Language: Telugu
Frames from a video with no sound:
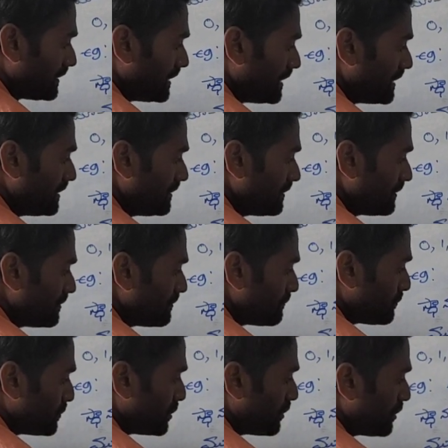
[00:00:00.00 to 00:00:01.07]
త్రీ
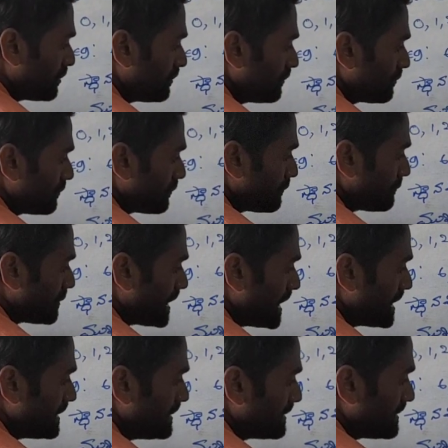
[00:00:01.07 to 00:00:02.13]
ఫోర్
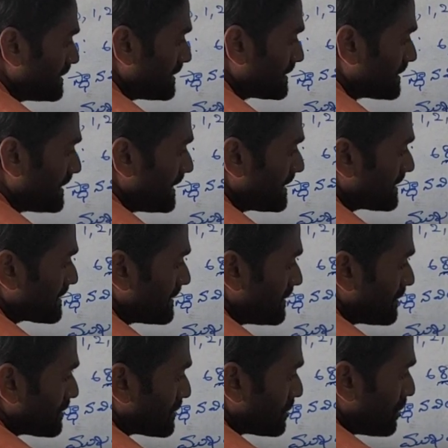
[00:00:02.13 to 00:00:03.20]
ఫైవ్ సిక్స్
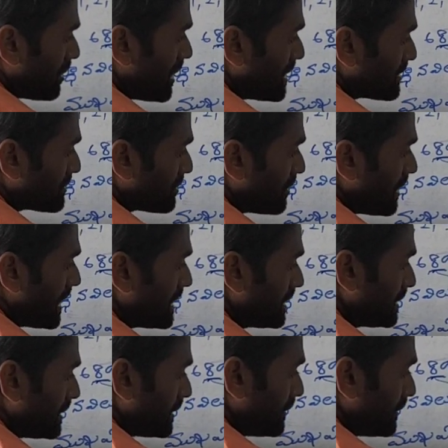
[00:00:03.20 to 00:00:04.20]
సో అండ్ సో అన్